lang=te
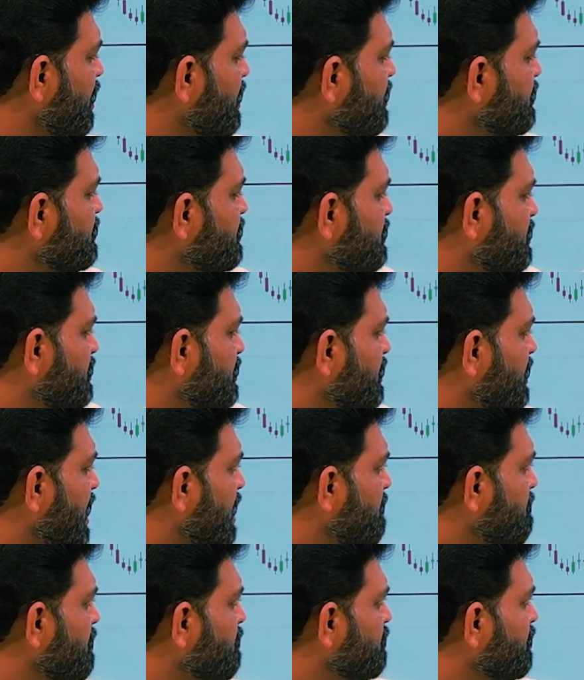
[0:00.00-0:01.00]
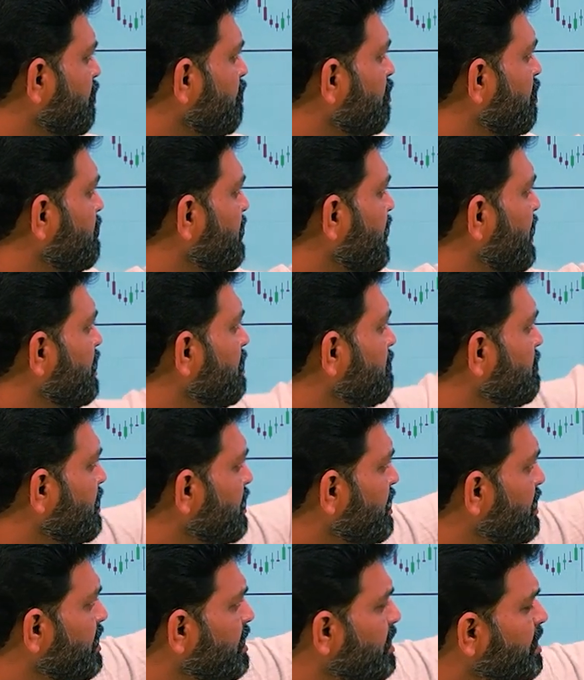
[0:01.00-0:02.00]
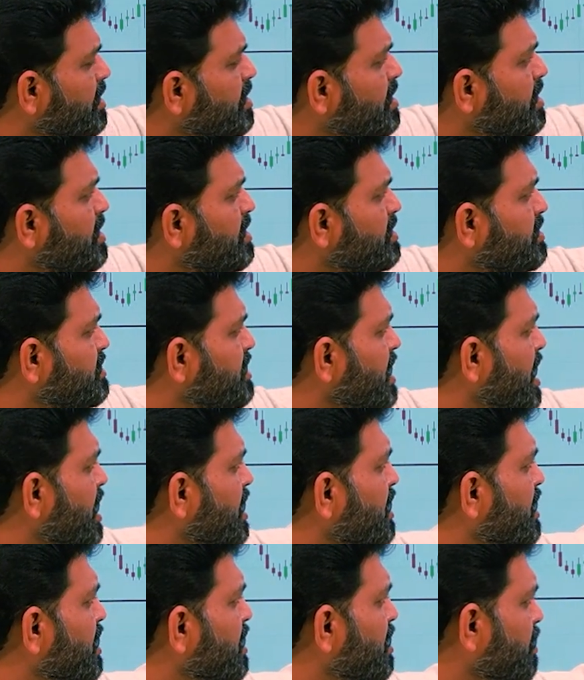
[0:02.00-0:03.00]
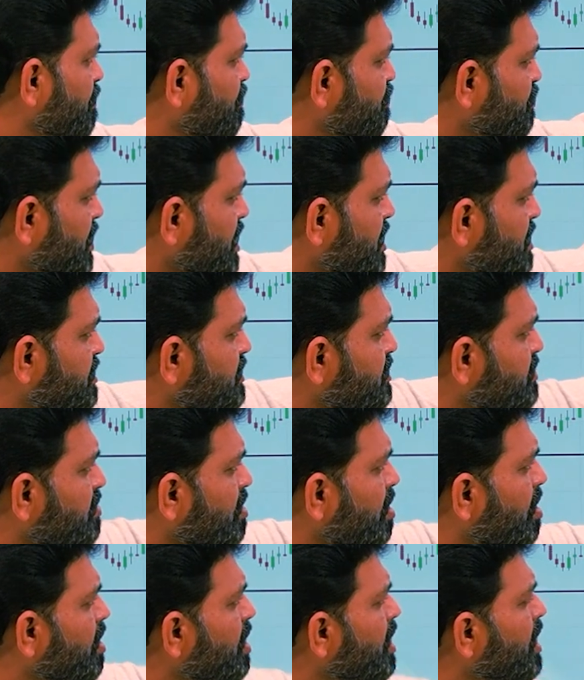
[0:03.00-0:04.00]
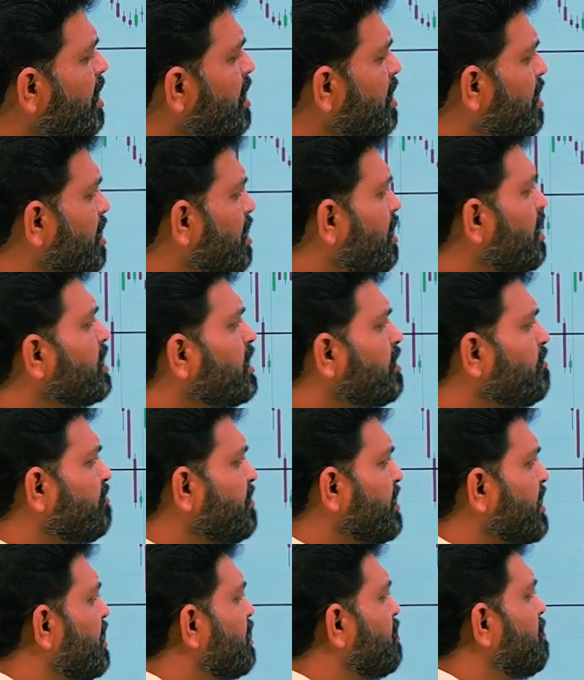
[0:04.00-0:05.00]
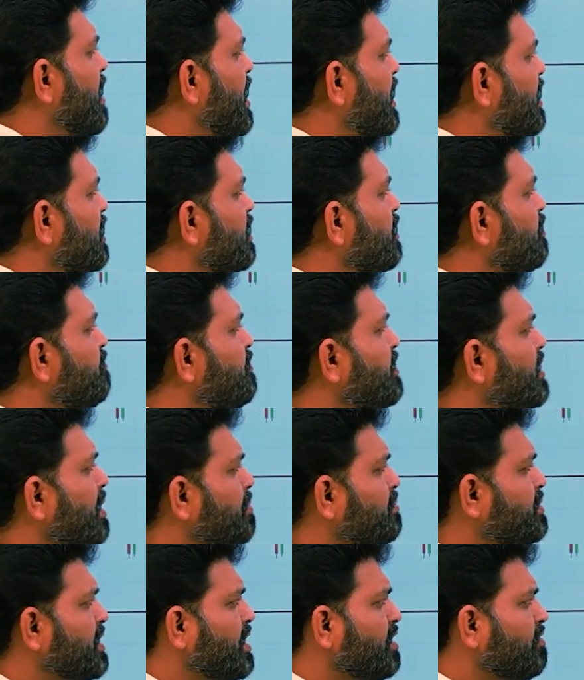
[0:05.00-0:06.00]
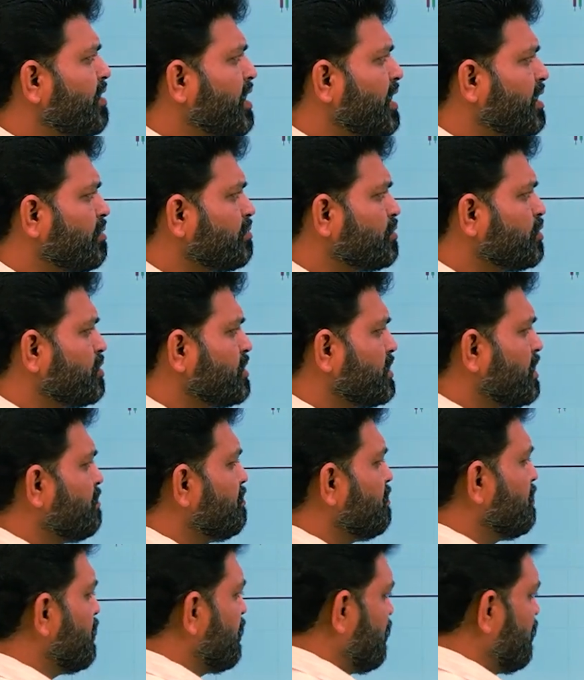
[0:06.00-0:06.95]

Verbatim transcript: పాయింట్స్ గ్యాప్ తో ఓపెన్ అయినప్పటికీ చాలా స్ట్రాంగ్గా నిఫ్టీ అండ్ బ్యాంక్ నిఫ్టీ అప్ సైడ్ వెళ్ళటం చూసాం